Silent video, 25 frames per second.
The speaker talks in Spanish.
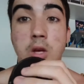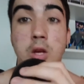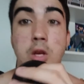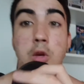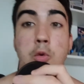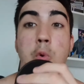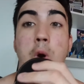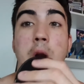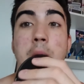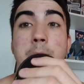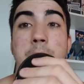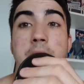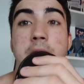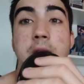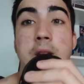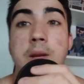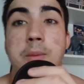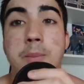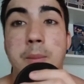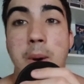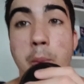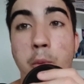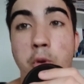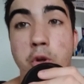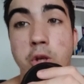Igualmente,
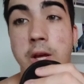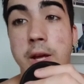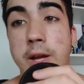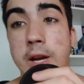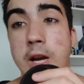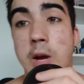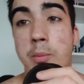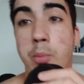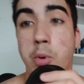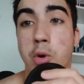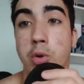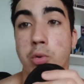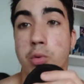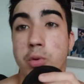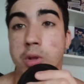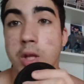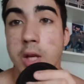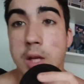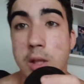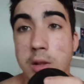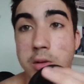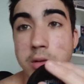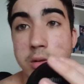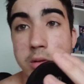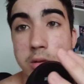vamos a dar la
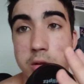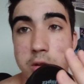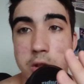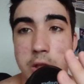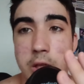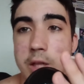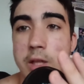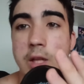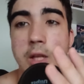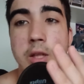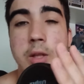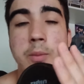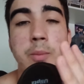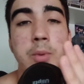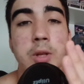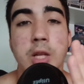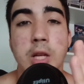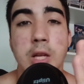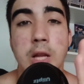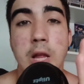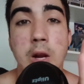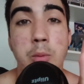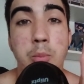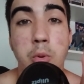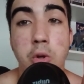oportunidad, ¿no? O sea, siempre se
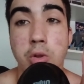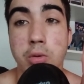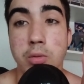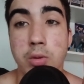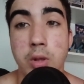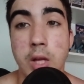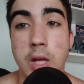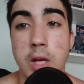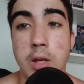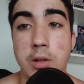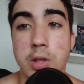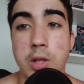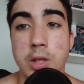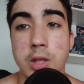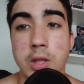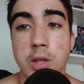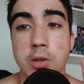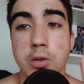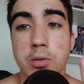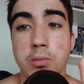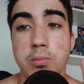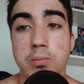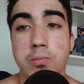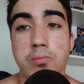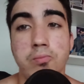le da la oportunidad. O sea, es que
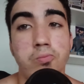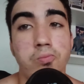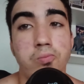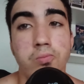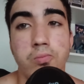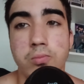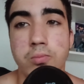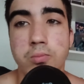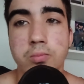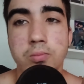en...